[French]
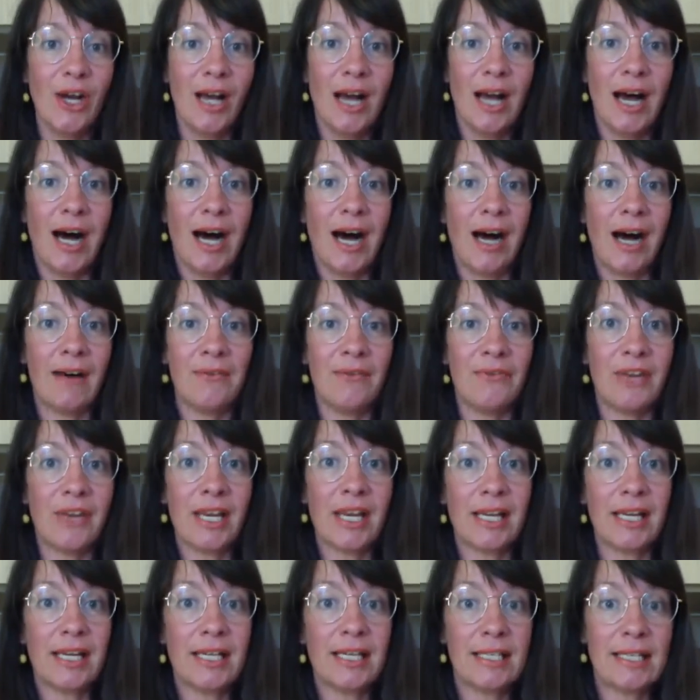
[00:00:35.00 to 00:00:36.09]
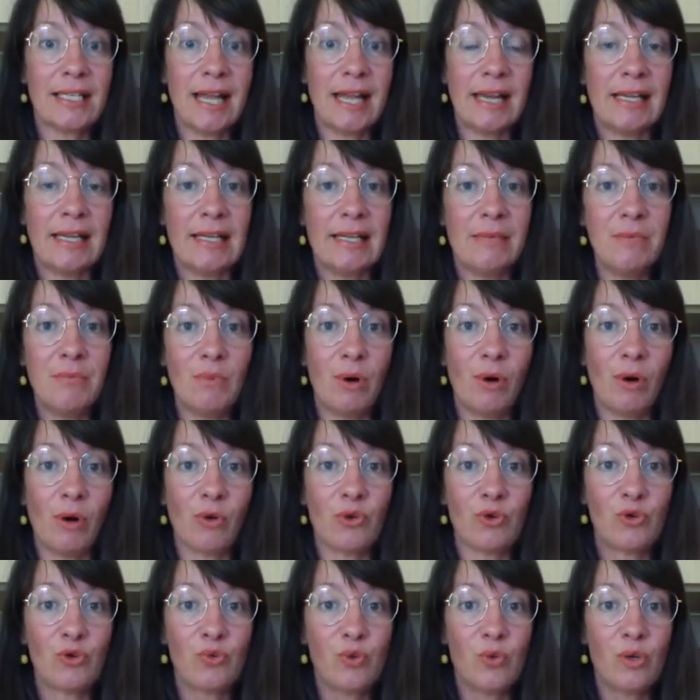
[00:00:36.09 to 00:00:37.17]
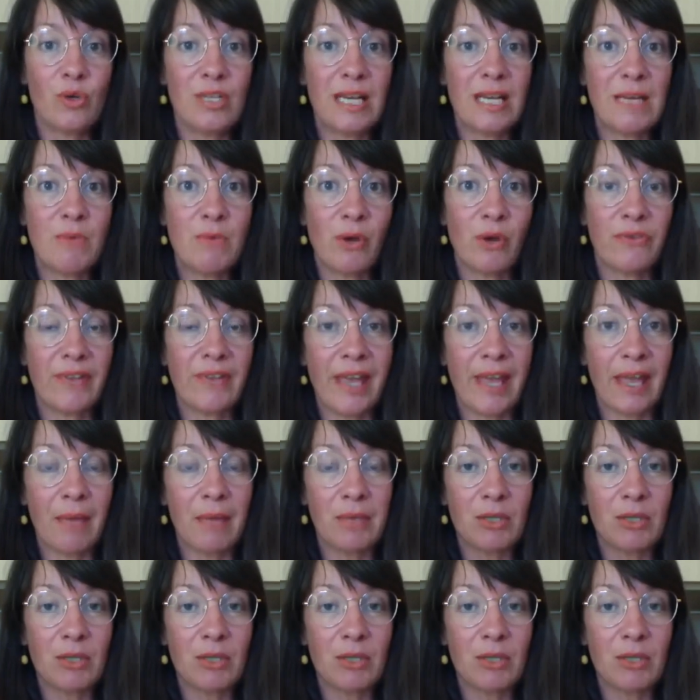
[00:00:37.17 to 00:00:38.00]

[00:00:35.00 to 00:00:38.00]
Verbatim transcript: avec les aliments, joueuses alimentaires